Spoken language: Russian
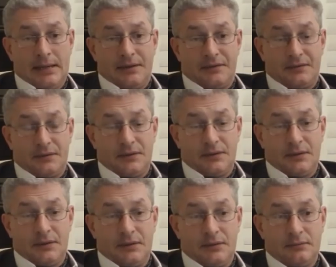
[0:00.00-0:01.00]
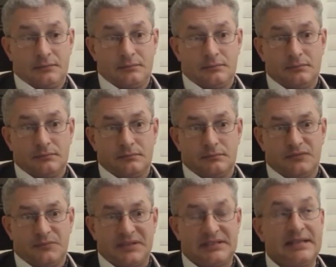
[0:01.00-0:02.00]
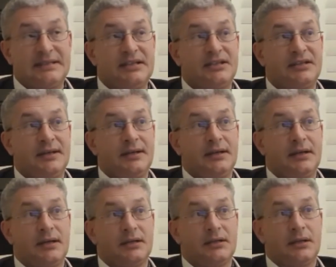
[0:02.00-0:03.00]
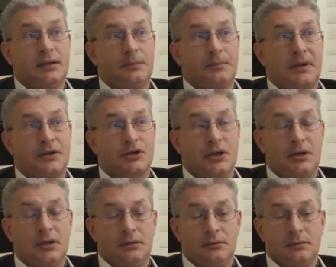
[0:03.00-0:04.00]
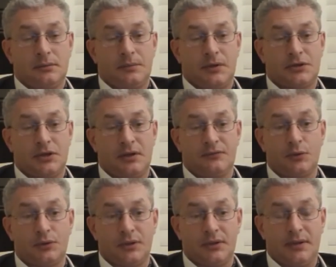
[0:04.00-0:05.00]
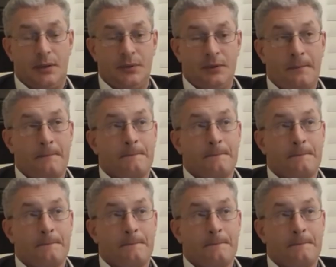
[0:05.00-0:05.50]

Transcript: э, в последних дней, это пожар, пожар в Нотр-Даме.